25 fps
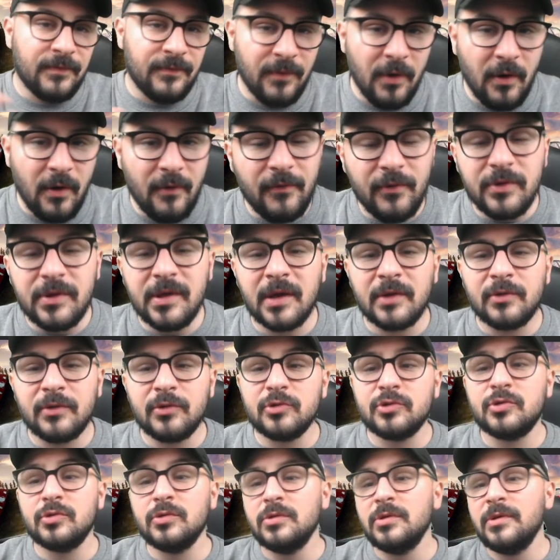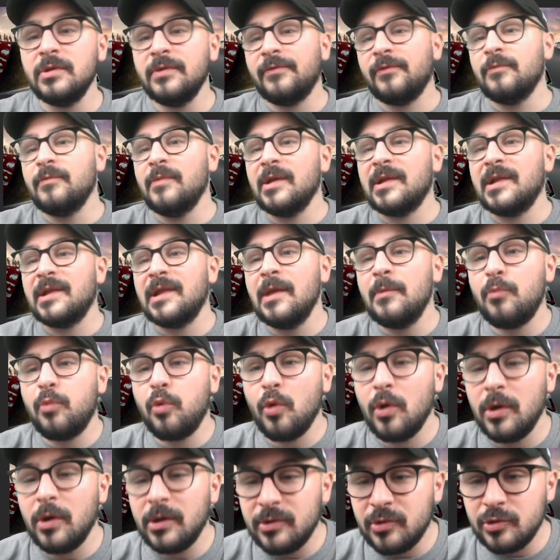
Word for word: faut revenir dessus, il faut mettre les points